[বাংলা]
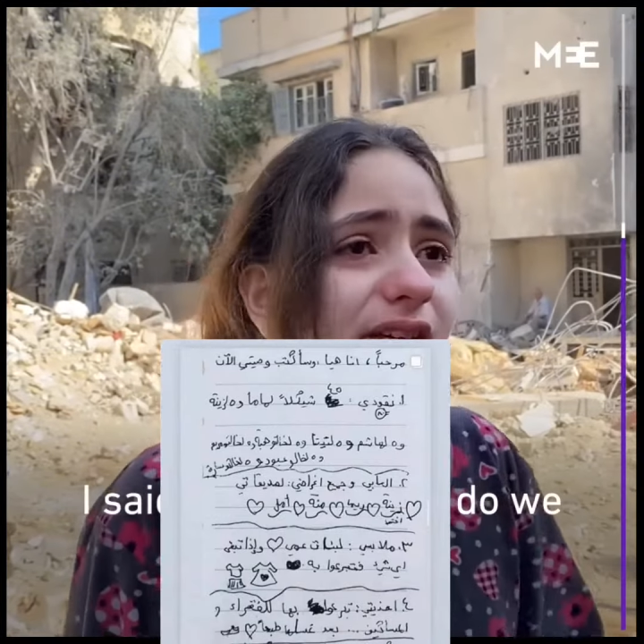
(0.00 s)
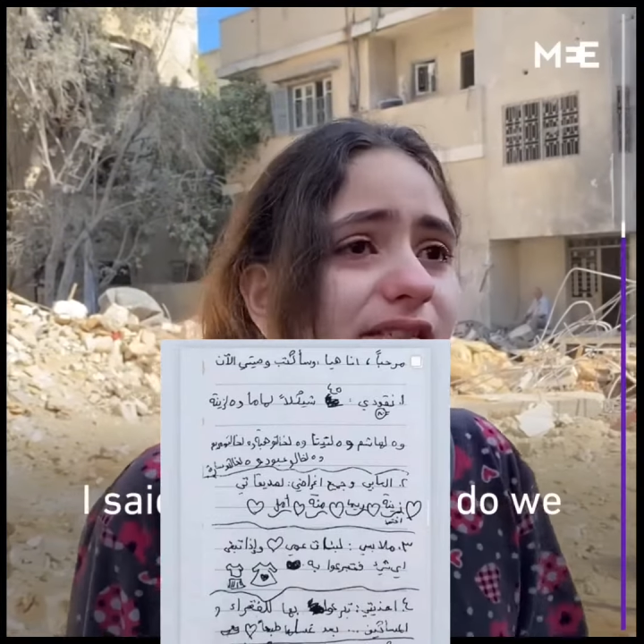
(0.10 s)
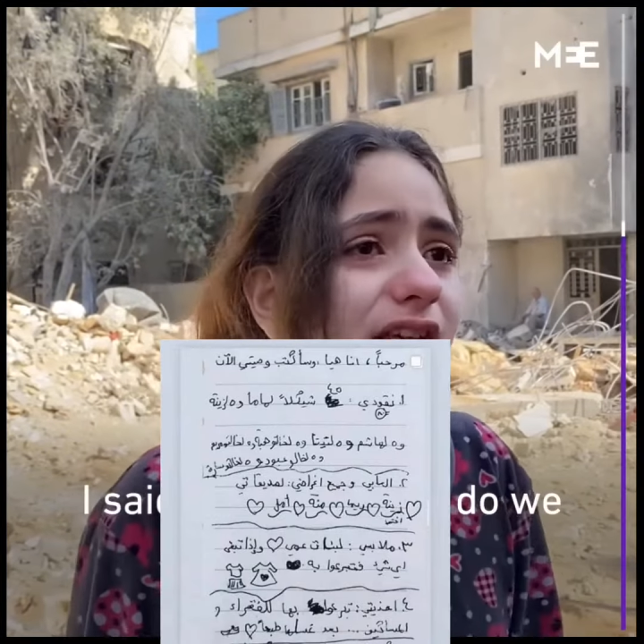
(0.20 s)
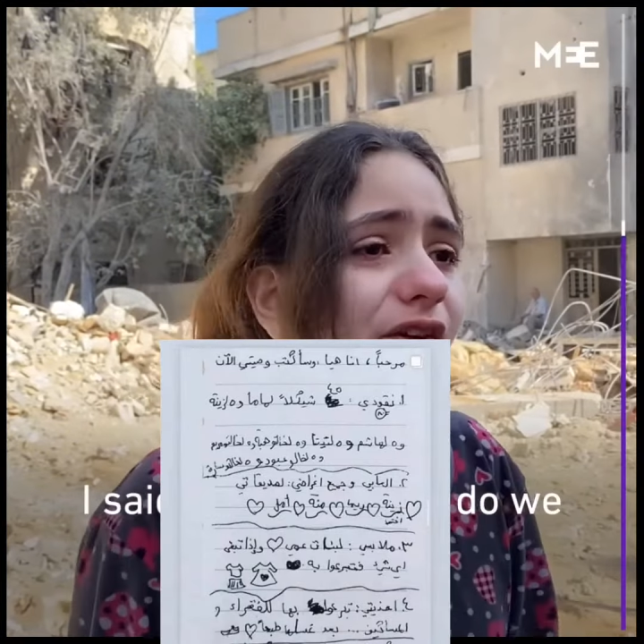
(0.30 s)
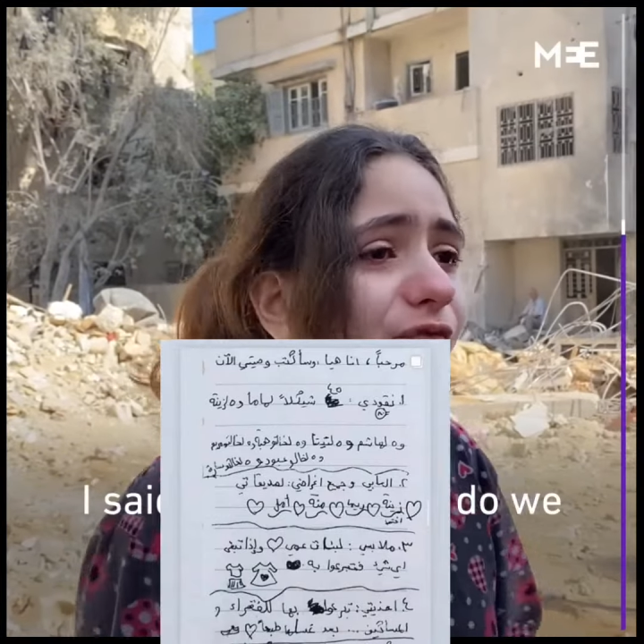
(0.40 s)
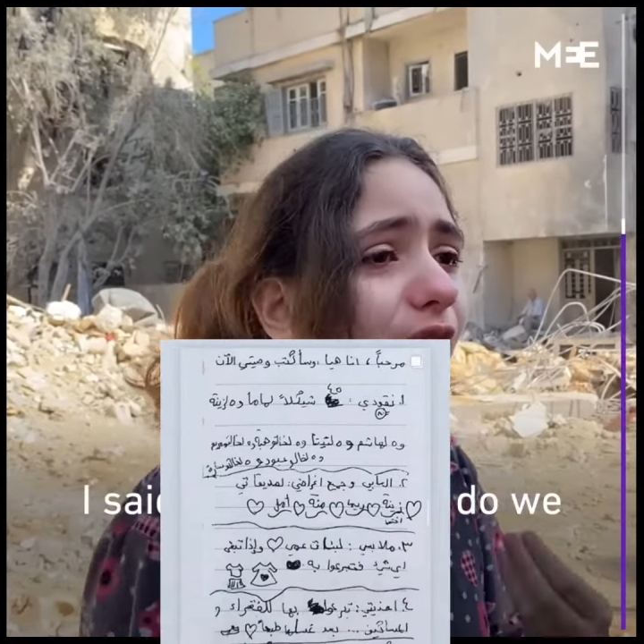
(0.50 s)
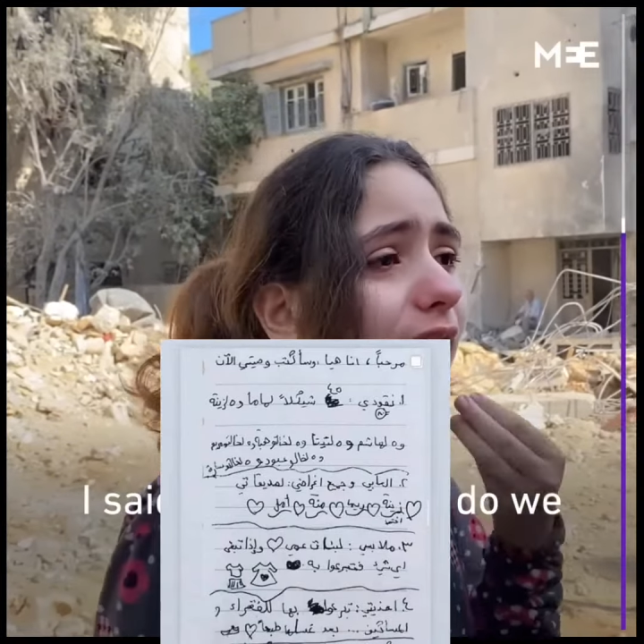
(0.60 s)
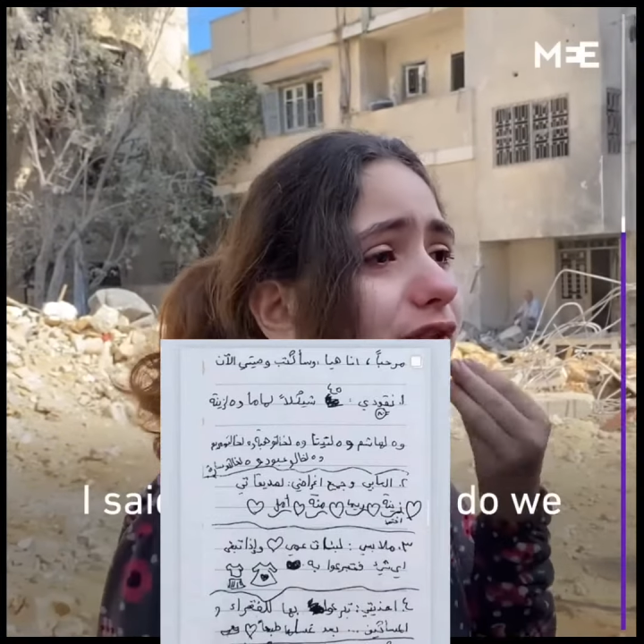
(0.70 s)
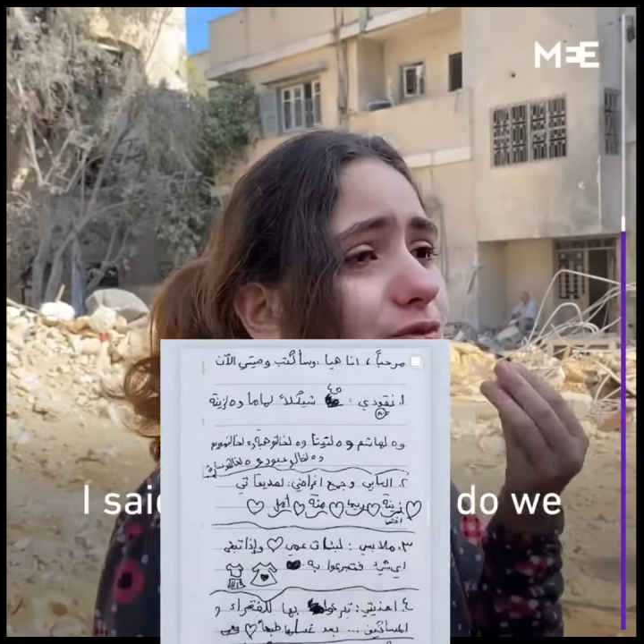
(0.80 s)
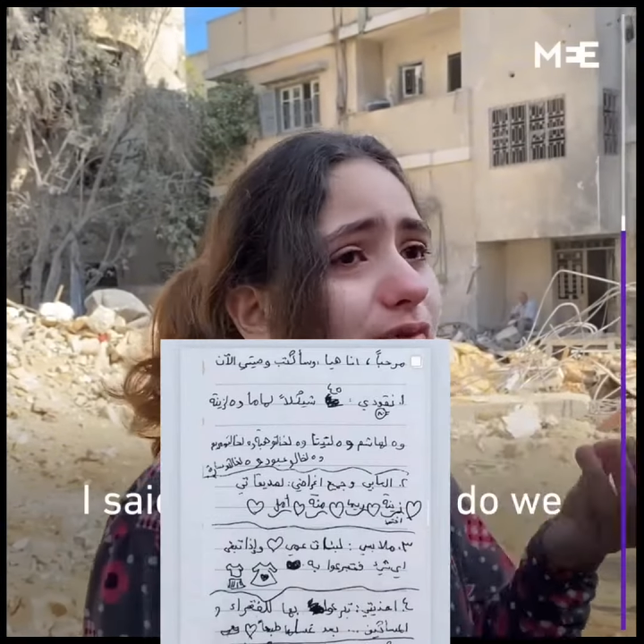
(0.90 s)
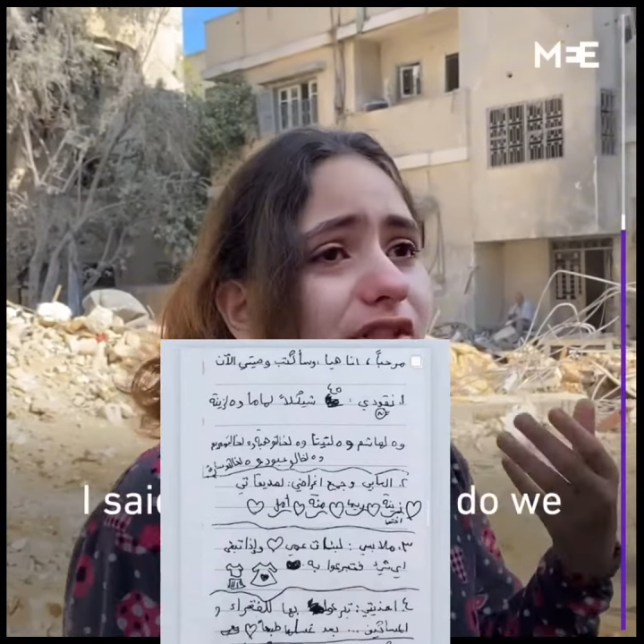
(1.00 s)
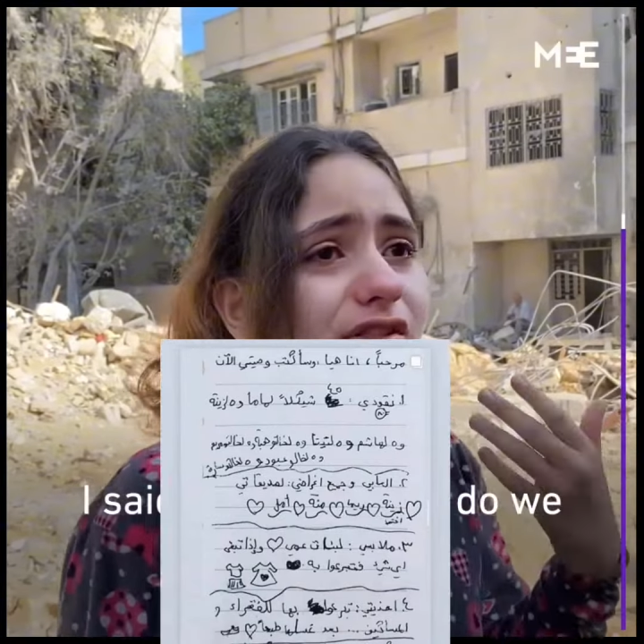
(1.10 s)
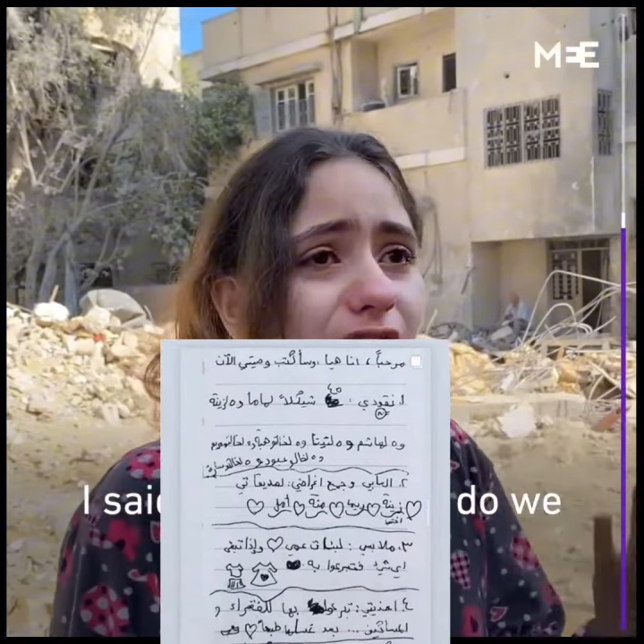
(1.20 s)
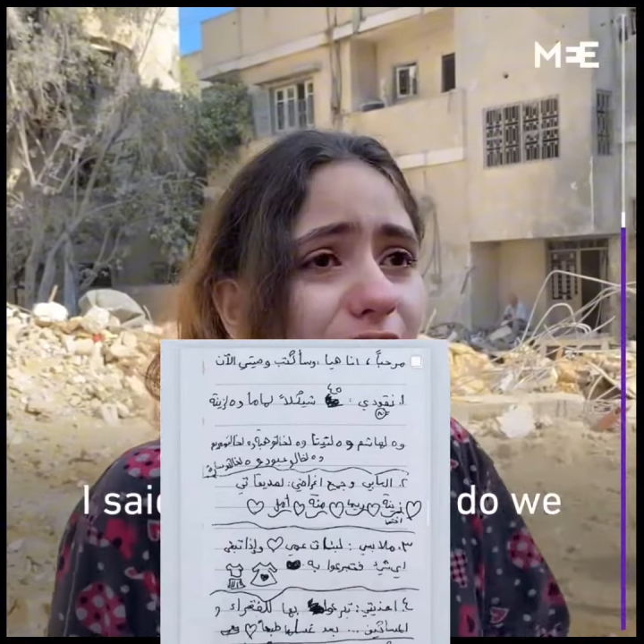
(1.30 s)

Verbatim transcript: এরপরও যদি কিছু থেকে